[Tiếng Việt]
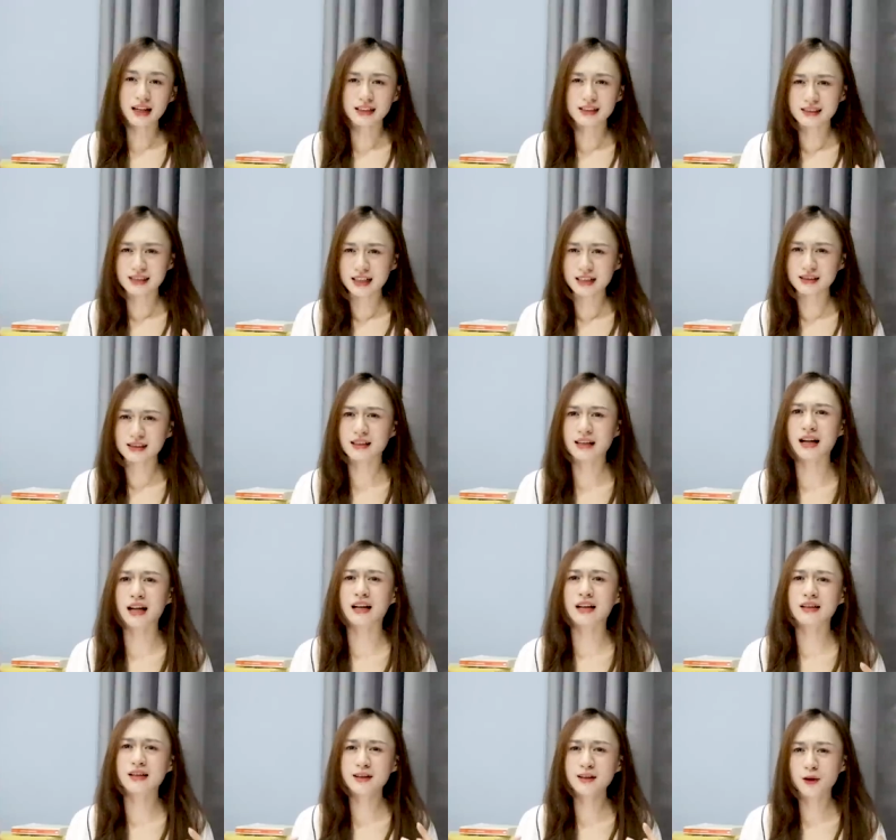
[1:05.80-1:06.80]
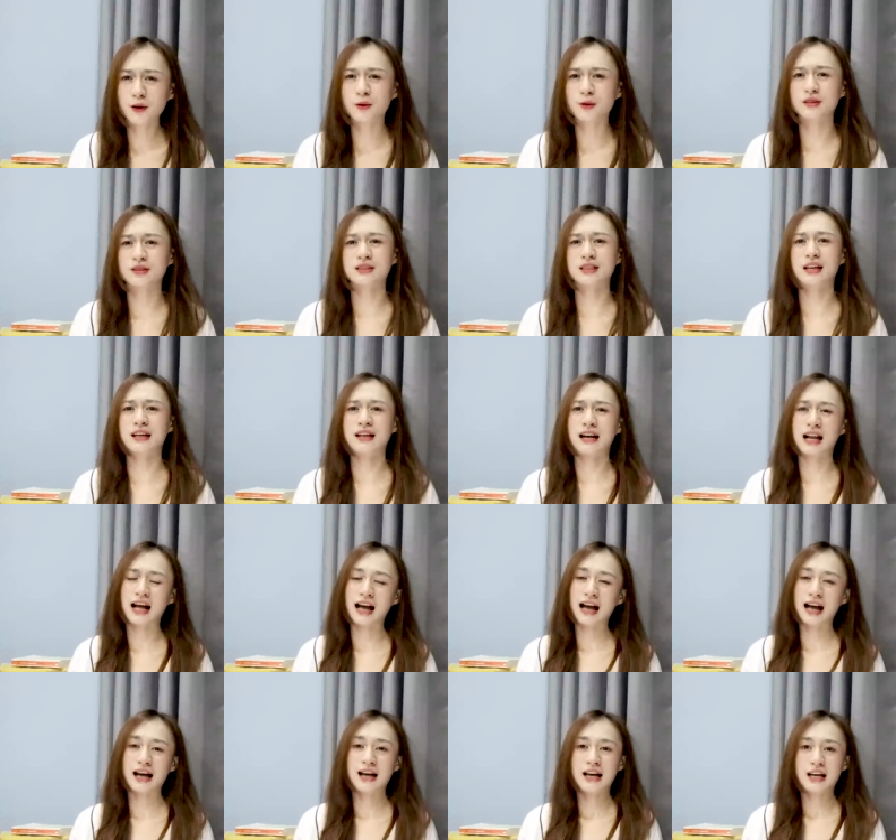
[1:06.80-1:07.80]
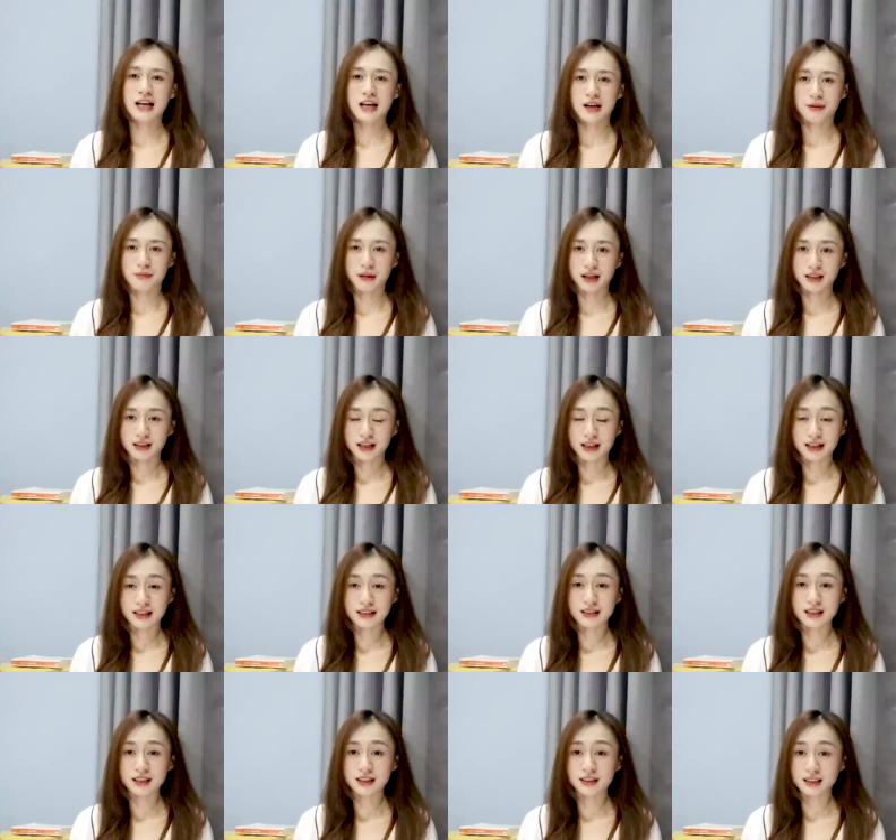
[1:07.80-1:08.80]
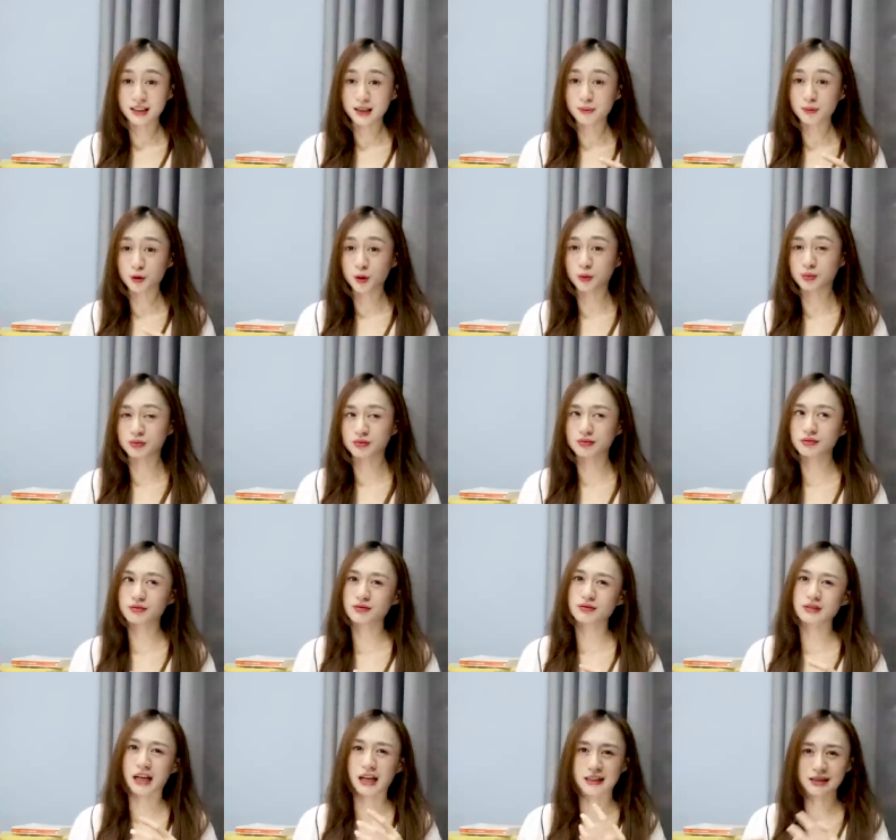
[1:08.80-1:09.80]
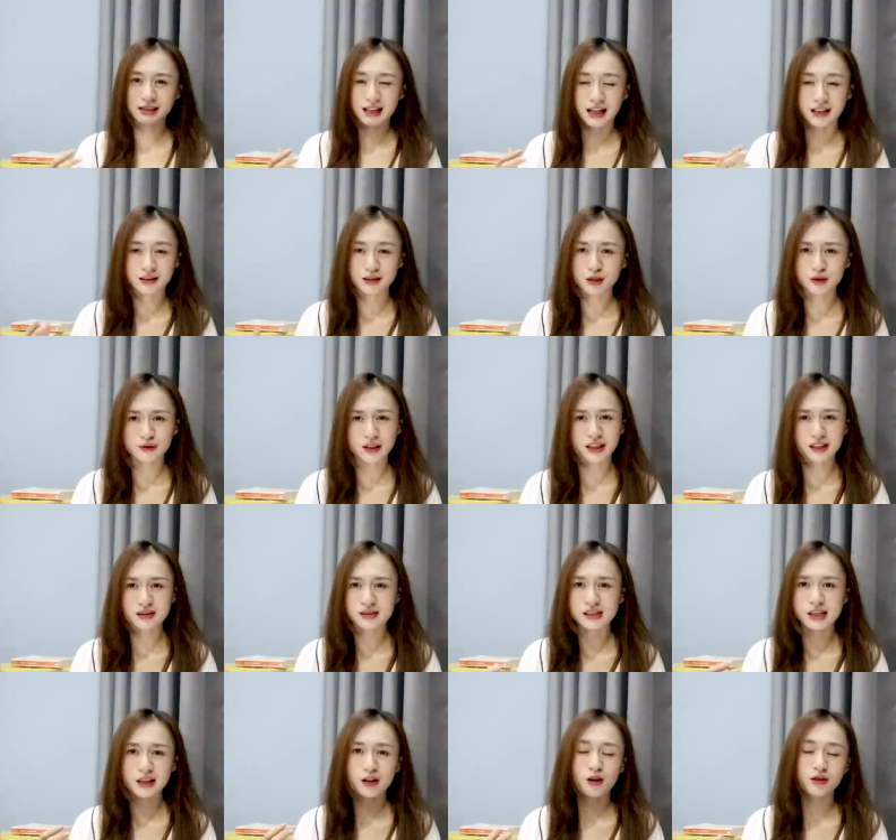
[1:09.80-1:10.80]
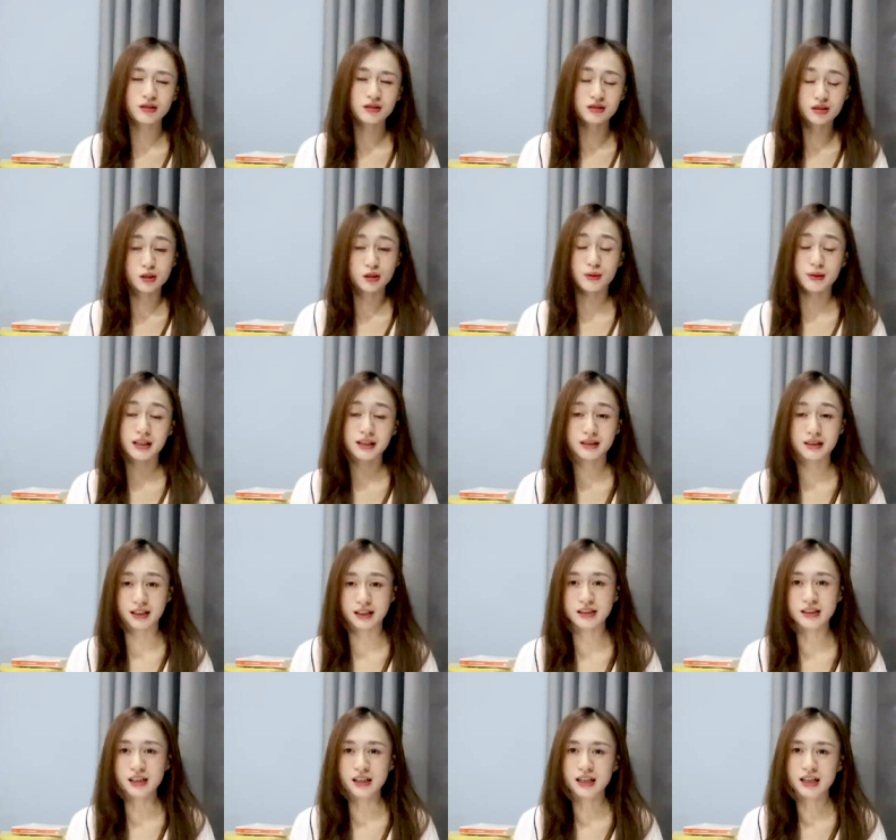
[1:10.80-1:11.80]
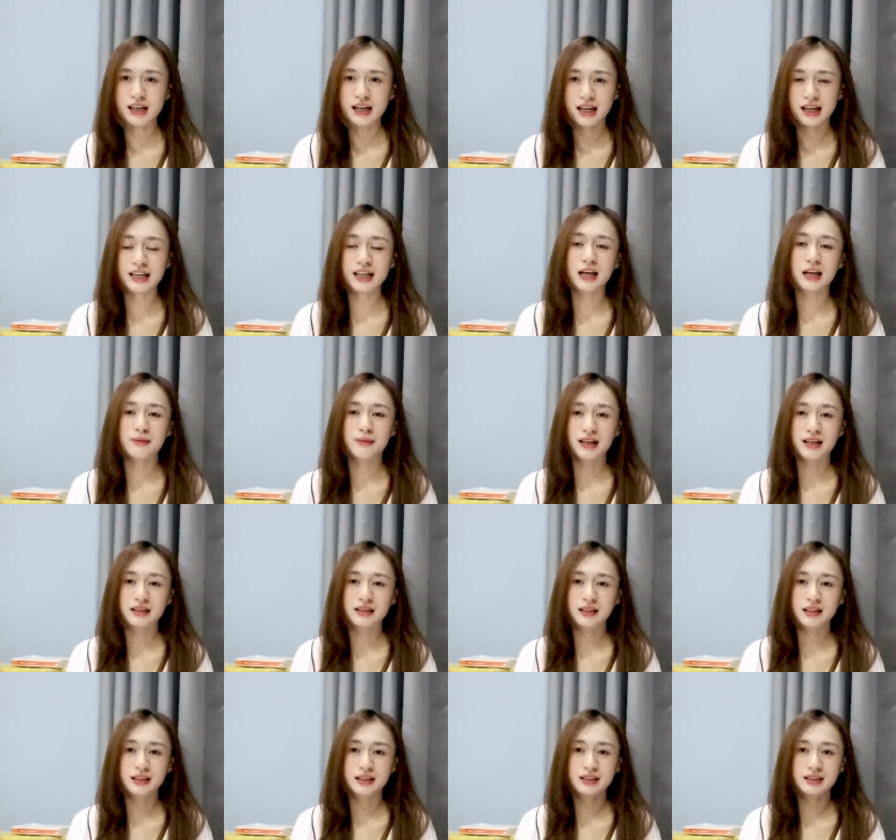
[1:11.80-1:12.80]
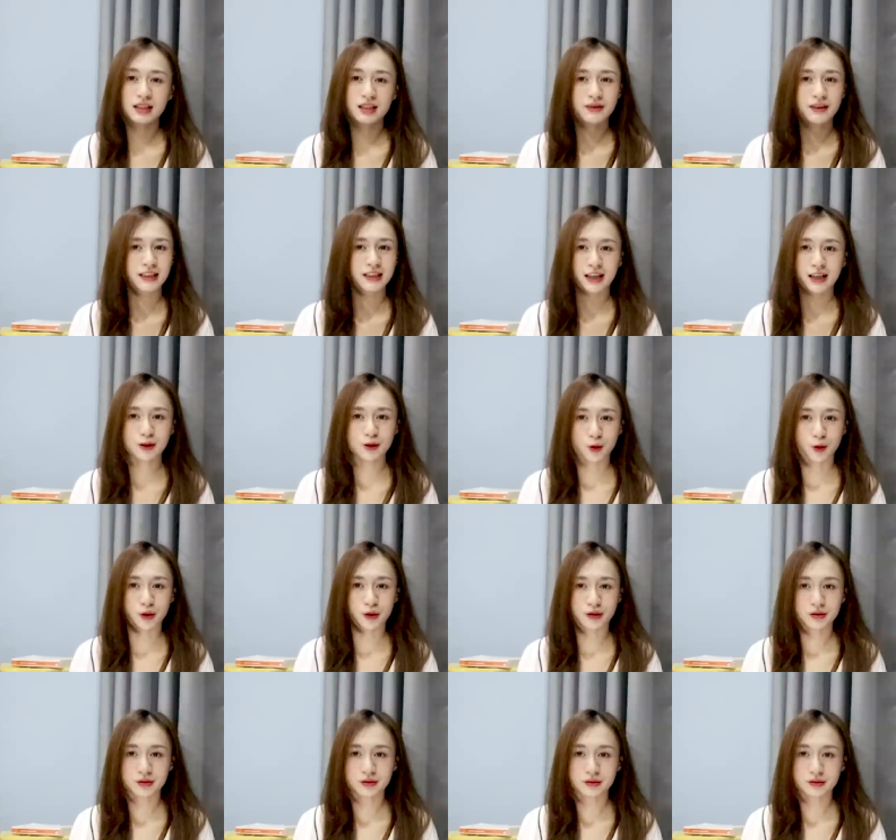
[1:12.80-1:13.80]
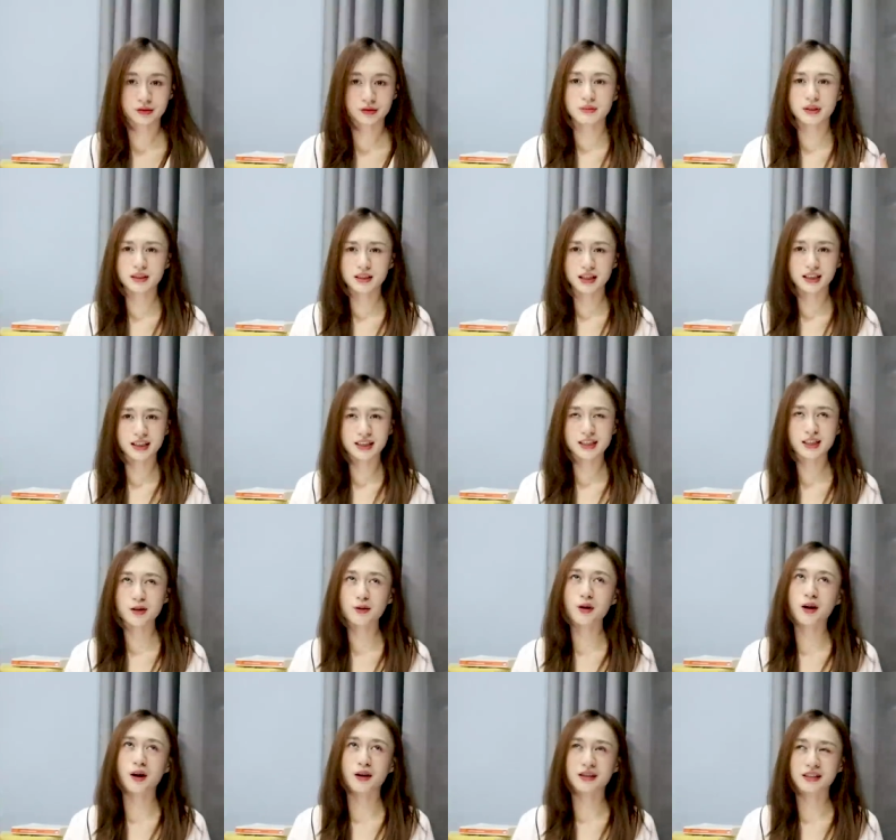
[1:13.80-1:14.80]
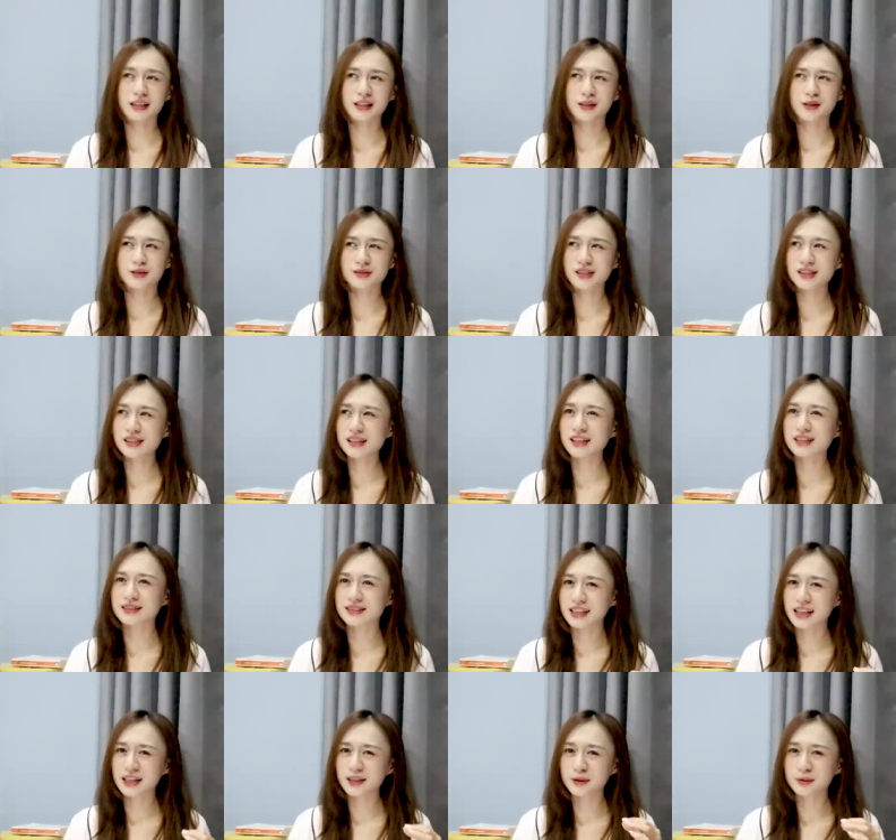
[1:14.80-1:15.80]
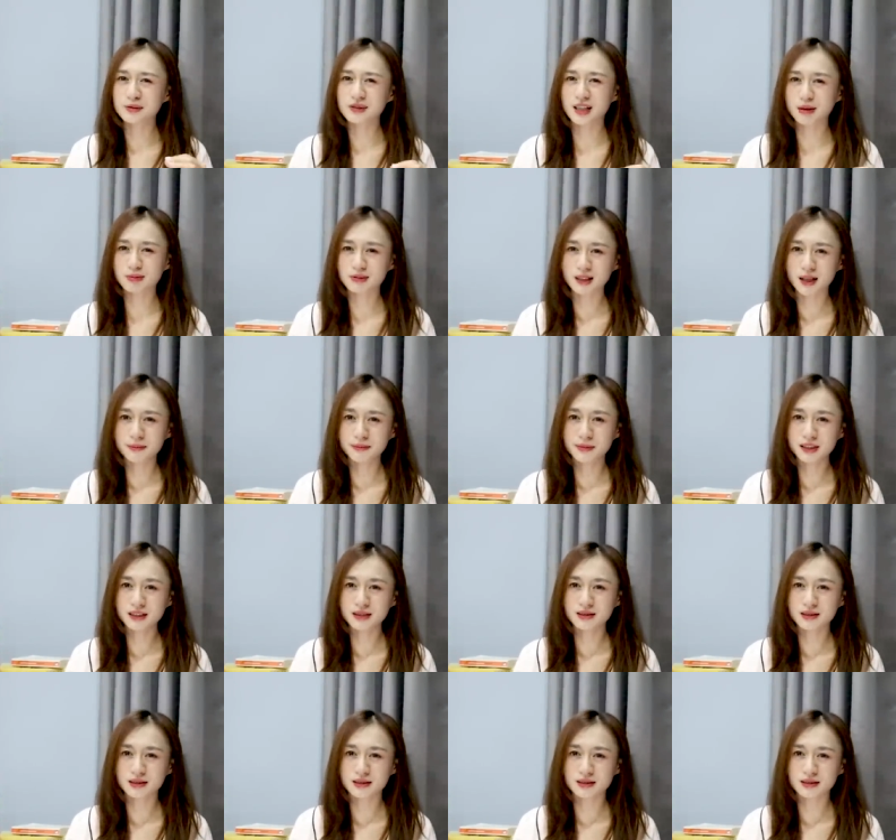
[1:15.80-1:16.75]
đặt ra rằng là liệu rằng là bạn đấy nên tiếp tục thẳng thắn như vậy như cái con người của bạn đấy hay là bạn đấy sẽ phải thay đổi mình thấy cái câu hỏi này nó rất là dễ đúng trọng tâm ấy